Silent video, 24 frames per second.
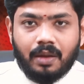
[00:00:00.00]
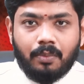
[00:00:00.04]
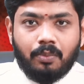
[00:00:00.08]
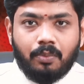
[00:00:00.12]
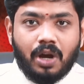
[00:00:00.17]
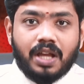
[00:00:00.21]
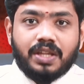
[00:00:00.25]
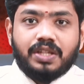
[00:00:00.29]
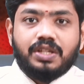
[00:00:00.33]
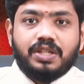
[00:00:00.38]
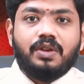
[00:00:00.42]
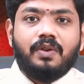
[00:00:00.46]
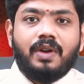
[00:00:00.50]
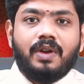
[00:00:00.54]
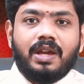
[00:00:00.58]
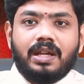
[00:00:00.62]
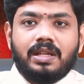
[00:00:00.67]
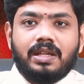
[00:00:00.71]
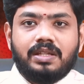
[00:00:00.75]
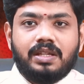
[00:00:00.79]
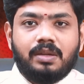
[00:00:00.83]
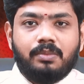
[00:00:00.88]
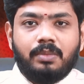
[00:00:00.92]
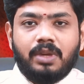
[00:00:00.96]
పాజిటివ్
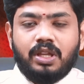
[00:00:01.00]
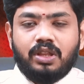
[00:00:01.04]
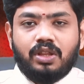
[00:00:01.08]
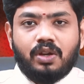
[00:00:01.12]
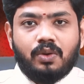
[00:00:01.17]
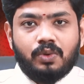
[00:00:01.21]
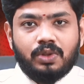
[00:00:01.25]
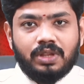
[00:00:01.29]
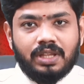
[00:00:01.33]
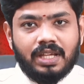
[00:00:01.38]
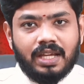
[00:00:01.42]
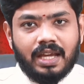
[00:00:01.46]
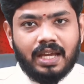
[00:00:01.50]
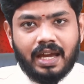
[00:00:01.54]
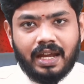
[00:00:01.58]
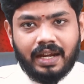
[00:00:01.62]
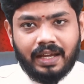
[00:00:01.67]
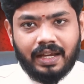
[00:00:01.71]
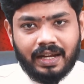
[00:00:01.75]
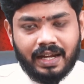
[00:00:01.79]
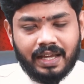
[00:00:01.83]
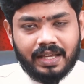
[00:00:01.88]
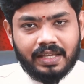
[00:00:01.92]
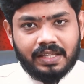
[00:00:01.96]
ఎనర్జీ మీతో ఉంది
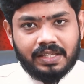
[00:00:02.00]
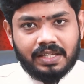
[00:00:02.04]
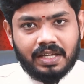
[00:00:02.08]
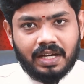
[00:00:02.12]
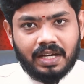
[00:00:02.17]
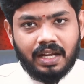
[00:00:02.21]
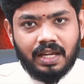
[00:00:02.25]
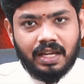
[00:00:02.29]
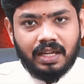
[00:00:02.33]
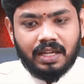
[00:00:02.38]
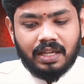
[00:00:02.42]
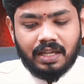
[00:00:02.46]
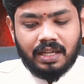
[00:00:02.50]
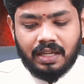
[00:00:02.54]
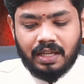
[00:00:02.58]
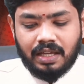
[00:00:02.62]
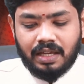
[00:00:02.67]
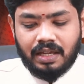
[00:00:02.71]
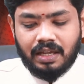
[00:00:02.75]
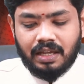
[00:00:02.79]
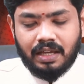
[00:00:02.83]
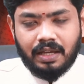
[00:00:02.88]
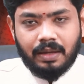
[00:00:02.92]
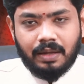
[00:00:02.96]
అని గ్రహించండి
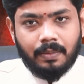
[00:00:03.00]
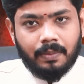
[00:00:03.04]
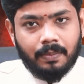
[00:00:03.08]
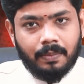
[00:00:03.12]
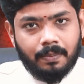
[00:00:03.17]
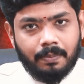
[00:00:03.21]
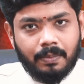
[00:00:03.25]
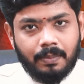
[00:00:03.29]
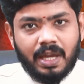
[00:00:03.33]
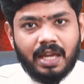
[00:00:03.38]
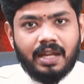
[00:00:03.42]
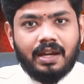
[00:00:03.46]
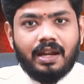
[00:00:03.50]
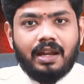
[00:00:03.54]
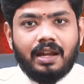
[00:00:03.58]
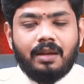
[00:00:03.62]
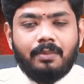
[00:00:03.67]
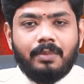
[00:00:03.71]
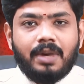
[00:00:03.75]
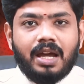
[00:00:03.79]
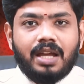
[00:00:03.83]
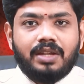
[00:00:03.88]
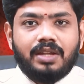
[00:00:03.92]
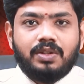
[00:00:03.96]
ఈ మే నెల
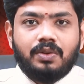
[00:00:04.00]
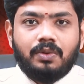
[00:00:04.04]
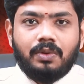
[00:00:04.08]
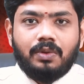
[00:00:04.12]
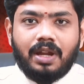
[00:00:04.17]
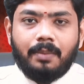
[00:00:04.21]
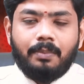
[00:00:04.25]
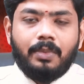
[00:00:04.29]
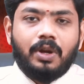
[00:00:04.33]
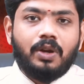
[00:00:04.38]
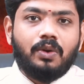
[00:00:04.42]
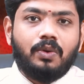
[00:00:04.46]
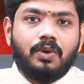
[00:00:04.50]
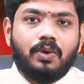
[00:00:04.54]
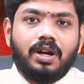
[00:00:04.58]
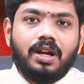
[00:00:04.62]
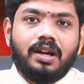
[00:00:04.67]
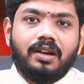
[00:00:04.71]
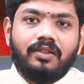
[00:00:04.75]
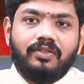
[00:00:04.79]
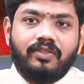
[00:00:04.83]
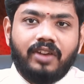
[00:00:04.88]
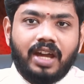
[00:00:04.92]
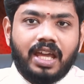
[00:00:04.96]
మాసం నెంబర్
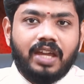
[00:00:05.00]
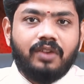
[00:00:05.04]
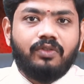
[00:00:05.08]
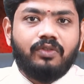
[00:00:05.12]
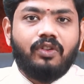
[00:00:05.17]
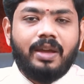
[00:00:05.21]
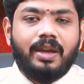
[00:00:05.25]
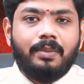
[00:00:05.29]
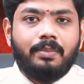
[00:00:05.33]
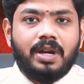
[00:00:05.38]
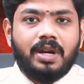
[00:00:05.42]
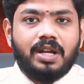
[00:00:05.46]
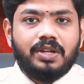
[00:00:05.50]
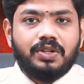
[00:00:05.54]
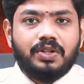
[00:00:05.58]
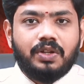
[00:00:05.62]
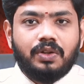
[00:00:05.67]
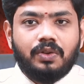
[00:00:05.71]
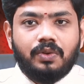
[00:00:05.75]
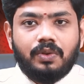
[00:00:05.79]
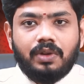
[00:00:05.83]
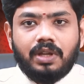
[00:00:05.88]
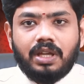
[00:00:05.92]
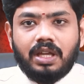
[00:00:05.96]
కూడా ఫైవ్
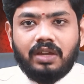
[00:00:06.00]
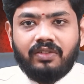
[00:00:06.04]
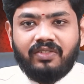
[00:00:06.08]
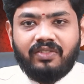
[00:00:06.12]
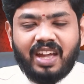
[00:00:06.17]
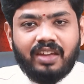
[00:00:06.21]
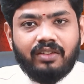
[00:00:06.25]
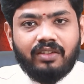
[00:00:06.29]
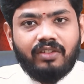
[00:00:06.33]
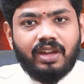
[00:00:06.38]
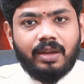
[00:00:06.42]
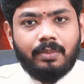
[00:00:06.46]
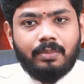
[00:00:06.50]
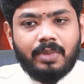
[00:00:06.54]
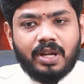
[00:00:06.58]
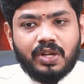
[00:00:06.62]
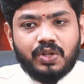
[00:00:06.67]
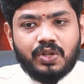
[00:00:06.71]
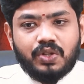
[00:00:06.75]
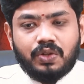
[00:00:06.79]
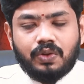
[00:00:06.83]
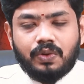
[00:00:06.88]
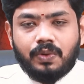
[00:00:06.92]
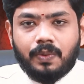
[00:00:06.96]
వైబ్రేషను ఈ ఫైవ్
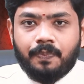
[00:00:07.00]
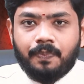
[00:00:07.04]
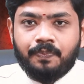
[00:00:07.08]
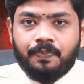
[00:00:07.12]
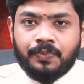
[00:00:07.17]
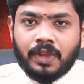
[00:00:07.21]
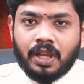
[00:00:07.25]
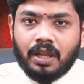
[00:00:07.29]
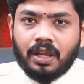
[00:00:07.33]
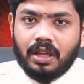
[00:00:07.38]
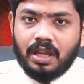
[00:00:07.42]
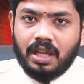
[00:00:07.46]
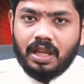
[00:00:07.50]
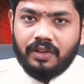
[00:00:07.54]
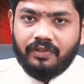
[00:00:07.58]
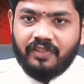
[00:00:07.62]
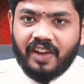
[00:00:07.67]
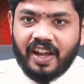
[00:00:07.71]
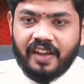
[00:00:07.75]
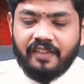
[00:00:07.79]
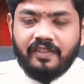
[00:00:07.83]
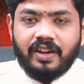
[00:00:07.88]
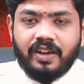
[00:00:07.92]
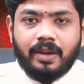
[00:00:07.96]
వైబ్రేషను ఈ
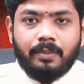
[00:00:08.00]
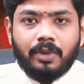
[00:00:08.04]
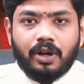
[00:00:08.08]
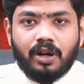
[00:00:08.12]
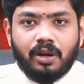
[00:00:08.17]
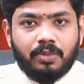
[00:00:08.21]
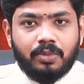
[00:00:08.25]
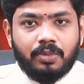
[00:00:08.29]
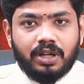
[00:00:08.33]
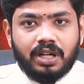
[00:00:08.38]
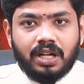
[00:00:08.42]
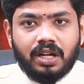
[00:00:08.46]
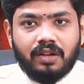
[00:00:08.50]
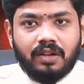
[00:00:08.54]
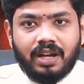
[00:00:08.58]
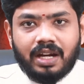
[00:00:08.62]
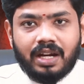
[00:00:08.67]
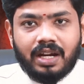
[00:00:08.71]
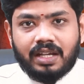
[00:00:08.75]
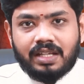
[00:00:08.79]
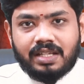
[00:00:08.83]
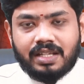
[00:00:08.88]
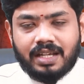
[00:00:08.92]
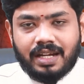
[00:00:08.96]
ఫైవ్ నెంబర్లో పుట్టిన
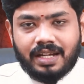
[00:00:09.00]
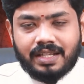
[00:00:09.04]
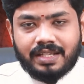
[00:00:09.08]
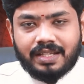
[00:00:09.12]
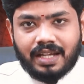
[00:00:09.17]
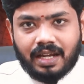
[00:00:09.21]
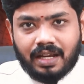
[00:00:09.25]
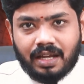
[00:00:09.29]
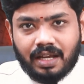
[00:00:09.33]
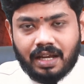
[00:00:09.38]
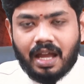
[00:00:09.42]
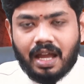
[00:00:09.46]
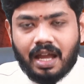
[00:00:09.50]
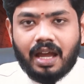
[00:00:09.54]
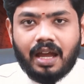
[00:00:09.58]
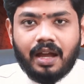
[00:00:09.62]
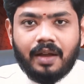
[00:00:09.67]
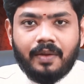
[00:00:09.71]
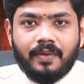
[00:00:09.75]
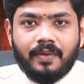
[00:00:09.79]
వారికి చాలా చక్కగా